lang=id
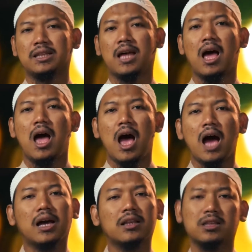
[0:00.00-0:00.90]
kita
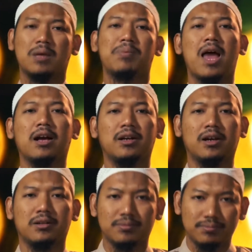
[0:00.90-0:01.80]
agar tetap
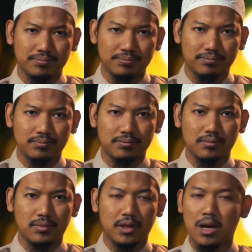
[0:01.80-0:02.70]
langgeng?
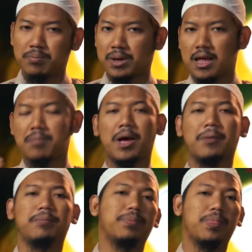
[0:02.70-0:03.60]
Yang pertama
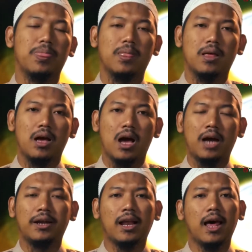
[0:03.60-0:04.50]

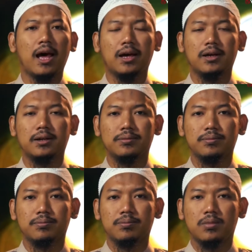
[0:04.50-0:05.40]
adalah
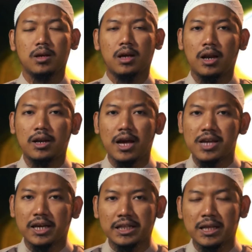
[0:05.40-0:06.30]

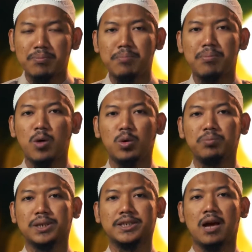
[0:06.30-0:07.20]
hendaknya kita
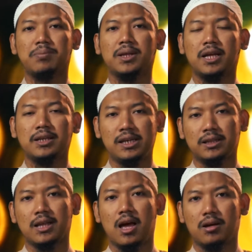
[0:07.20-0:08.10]
membangun persahabatan
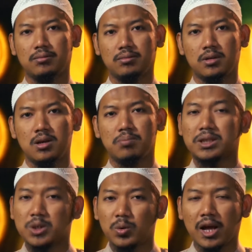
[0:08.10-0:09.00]
kita,
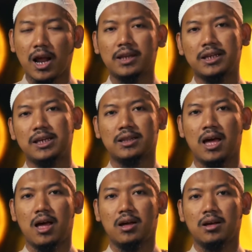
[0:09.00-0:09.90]
persaudaraan
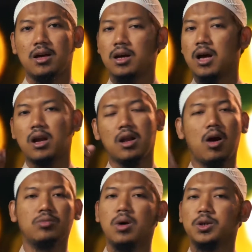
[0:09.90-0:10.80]
kita
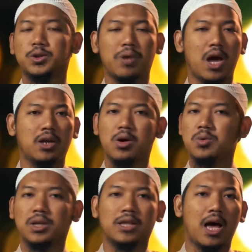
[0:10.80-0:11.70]
karena Allah
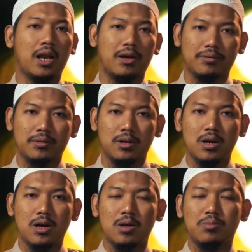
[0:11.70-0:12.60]
Subhanahu wa taala.
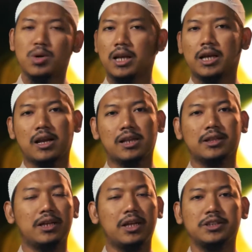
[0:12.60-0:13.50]
Bukan karena
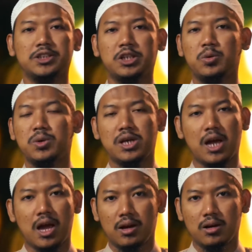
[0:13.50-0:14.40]
tendensi dunia,